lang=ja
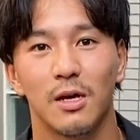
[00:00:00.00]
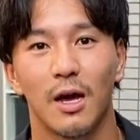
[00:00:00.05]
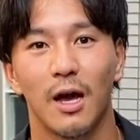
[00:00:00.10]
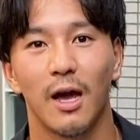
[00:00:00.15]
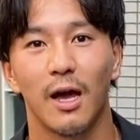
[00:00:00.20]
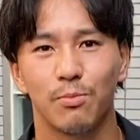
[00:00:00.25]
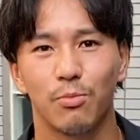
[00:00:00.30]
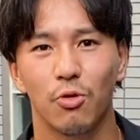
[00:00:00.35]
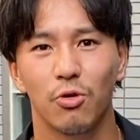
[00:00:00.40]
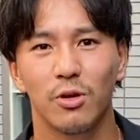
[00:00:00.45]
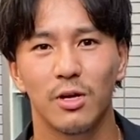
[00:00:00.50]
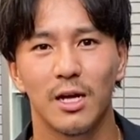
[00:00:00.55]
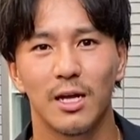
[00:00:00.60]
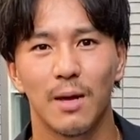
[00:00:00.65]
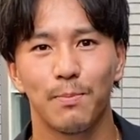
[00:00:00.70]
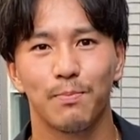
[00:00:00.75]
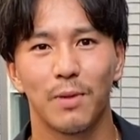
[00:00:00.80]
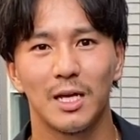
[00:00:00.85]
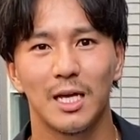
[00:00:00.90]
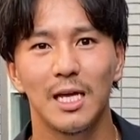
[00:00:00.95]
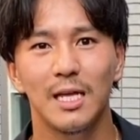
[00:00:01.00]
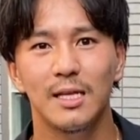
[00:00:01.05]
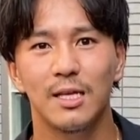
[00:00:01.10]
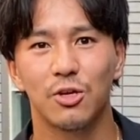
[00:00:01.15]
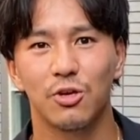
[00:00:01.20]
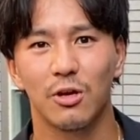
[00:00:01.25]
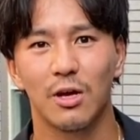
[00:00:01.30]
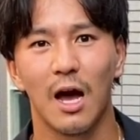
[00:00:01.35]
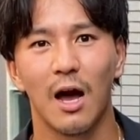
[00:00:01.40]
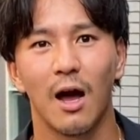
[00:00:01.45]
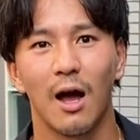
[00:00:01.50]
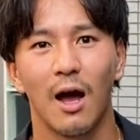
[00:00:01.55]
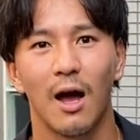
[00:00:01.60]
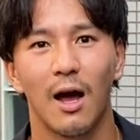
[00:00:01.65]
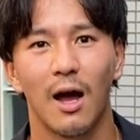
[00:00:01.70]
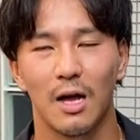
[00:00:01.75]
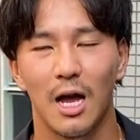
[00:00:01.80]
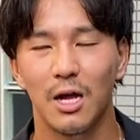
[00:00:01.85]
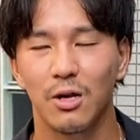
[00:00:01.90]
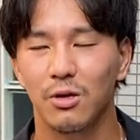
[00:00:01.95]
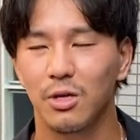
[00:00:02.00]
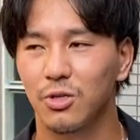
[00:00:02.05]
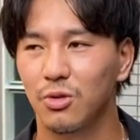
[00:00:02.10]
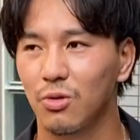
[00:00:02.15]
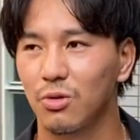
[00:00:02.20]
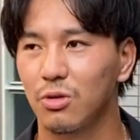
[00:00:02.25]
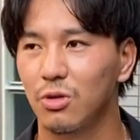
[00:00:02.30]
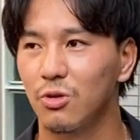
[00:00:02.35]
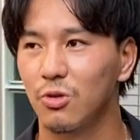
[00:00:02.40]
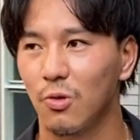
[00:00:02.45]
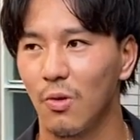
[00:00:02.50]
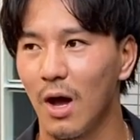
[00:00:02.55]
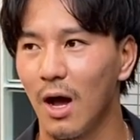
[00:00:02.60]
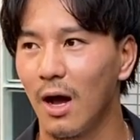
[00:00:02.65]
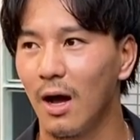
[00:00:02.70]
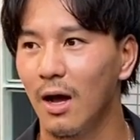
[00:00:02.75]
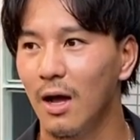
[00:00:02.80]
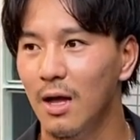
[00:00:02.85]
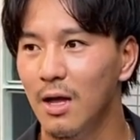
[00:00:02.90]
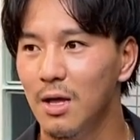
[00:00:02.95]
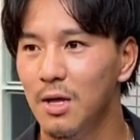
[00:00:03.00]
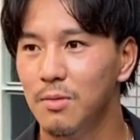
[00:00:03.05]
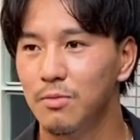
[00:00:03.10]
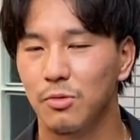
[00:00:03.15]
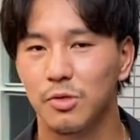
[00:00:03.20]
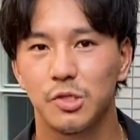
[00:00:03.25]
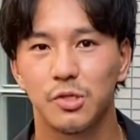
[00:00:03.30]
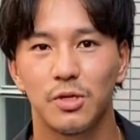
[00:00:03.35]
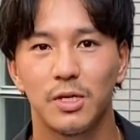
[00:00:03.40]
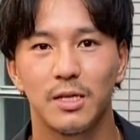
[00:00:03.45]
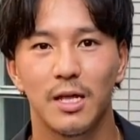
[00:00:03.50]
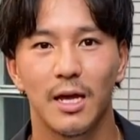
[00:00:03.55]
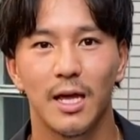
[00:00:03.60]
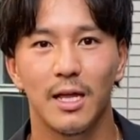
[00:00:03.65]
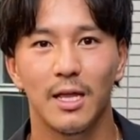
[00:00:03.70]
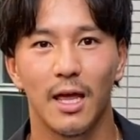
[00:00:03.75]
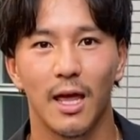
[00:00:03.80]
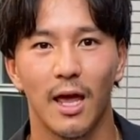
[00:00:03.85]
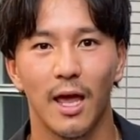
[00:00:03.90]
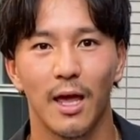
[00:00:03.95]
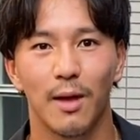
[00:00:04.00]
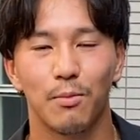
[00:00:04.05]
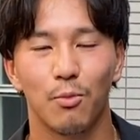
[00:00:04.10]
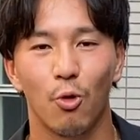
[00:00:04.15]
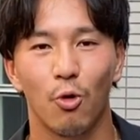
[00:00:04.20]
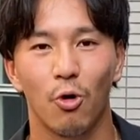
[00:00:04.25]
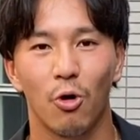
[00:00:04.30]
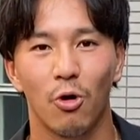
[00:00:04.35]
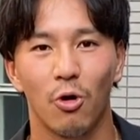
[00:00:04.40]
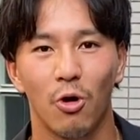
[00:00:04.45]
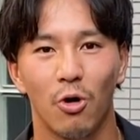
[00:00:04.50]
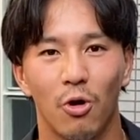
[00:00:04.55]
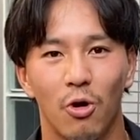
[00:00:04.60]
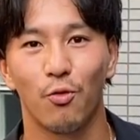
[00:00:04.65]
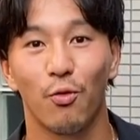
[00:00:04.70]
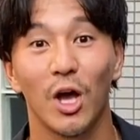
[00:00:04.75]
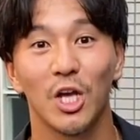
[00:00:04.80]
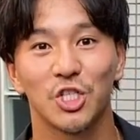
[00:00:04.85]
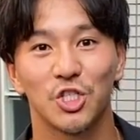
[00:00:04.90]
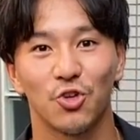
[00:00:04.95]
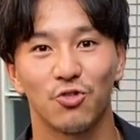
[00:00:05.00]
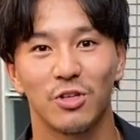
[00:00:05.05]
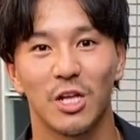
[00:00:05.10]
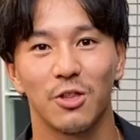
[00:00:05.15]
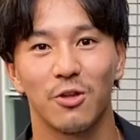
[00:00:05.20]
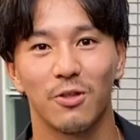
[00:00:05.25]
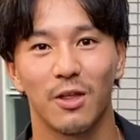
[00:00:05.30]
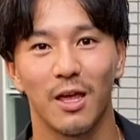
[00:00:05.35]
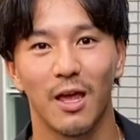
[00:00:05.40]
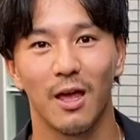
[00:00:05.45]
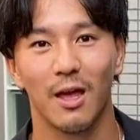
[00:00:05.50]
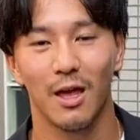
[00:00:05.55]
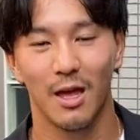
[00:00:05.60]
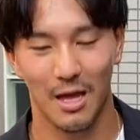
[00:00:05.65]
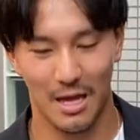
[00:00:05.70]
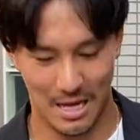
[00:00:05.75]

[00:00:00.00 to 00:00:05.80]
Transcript: はい、僕らやっぱ筋肉がある人っていうのはもうそれだけでもうファッションなので、